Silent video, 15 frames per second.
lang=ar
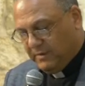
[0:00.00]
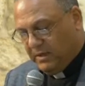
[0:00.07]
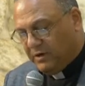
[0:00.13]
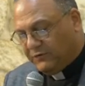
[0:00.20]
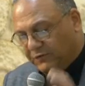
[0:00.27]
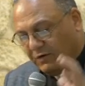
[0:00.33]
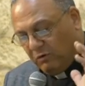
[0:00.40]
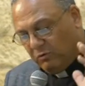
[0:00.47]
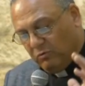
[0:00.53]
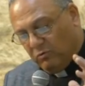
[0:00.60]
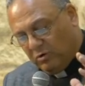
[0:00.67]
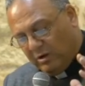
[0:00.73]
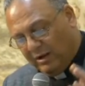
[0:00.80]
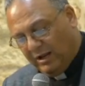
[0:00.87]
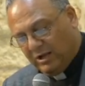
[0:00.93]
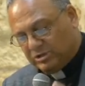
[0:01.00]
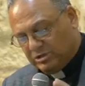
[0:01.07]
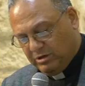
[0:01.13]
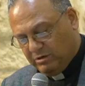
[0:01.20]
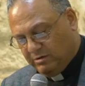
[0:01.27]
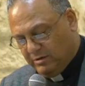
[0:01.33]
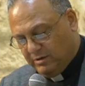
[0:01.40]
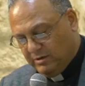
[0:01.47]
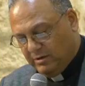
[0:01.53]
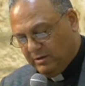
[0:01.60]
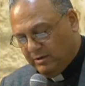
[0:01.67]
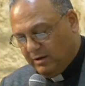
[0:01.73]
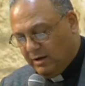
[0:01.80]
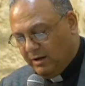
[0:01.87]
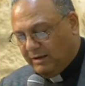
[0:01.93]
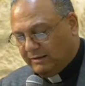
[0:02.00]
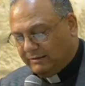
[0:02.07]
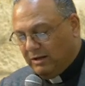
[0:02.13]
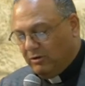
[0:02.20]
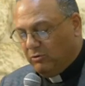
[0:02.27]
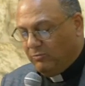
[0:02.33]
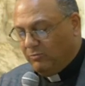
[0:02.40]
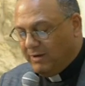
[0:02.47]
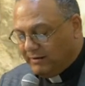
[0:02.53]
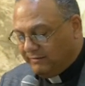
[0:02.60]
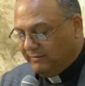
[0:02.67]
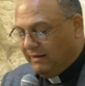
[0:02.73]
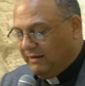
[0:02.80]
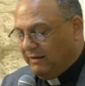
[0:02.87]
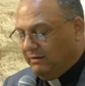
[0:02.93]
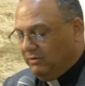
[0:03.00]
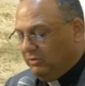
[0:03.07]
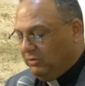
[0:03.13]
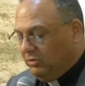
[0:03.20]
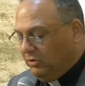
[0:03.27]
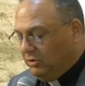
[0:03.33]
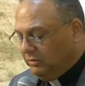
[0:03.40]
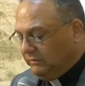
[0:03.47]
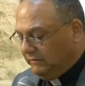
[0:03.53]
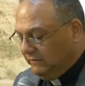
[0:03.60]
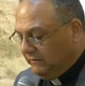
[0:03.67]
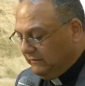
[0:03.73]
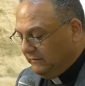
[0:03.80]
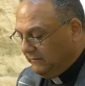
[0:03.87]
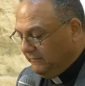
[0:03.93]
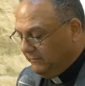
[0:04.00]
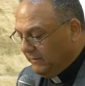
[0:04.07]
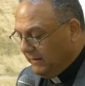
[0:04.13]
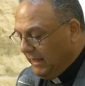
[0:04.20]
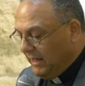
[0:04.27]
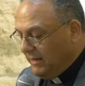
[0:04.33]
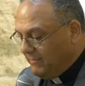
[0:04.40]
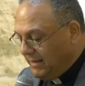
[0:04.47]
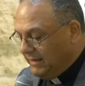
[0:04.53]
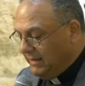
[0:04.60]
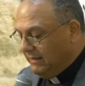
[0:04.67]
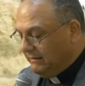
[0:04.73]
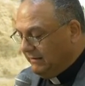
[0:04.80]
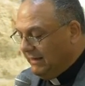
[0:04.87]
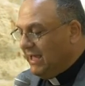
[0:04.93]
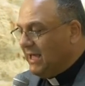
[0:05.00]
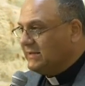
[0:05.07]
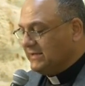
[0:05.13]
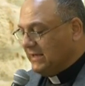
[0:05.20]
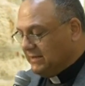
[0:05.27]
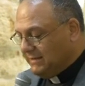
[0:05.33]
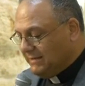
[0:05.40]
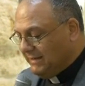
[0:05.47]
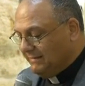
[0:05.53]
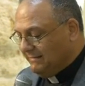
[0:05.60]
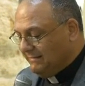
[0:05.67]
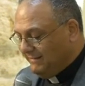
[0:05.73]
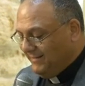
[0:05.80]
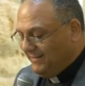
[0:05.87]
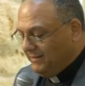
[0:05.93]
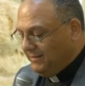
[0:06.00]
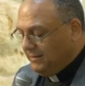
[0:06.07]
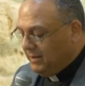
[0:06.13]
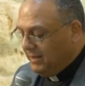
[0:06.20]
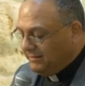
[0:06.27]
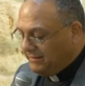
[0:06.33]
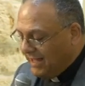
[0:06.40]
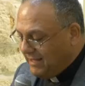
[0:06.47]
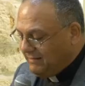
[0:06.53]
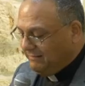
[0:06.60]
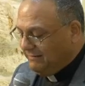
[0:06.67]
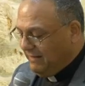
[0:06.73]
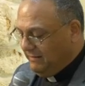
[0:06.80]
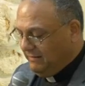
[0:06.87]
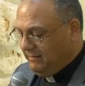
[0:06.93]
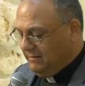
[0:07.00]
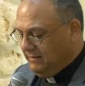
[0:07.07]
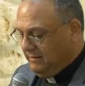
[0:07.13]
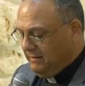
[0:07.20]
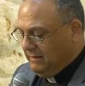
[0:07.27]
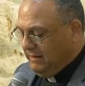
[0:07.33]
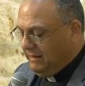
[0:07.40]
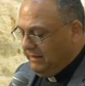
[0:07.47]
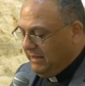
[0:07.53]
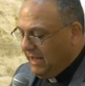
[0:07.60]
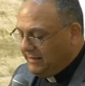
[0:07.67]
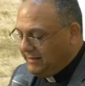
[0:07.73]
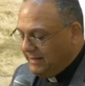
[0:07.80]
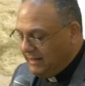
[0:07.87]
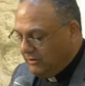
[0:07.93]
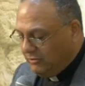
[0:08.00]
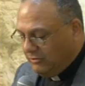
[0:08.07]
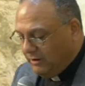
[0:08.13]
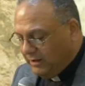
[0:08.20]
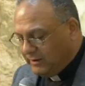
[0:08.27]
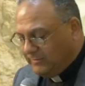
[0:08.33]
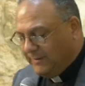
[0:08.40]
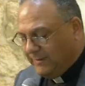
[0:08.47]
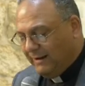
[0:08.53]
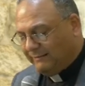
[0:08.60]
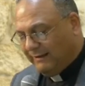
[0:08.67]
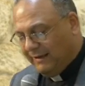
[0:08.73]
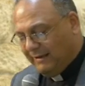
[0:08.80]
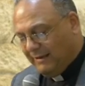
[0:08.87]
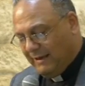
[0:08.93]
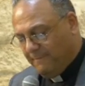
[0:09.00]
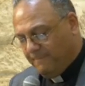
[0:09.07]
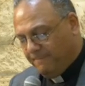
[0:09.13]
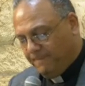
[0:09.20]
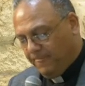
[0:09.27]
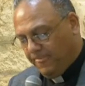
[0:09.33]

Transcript: ارفعوا الحجر قالت له مرثا أخت الميت يا سيد قد أنتن لأن له أربعة أيام